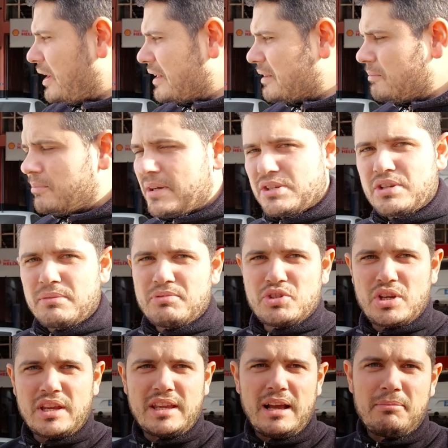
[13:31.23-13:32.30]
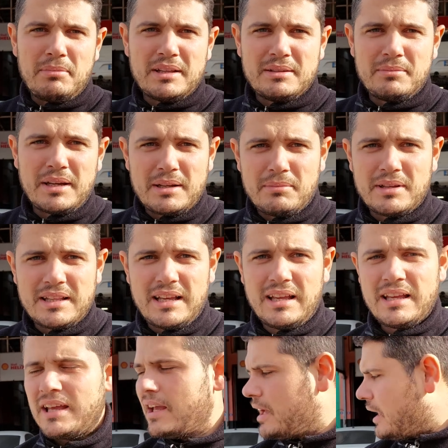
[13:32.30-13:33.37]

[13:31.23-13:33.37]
boyadım. Başka bir şey yapmadım arabada.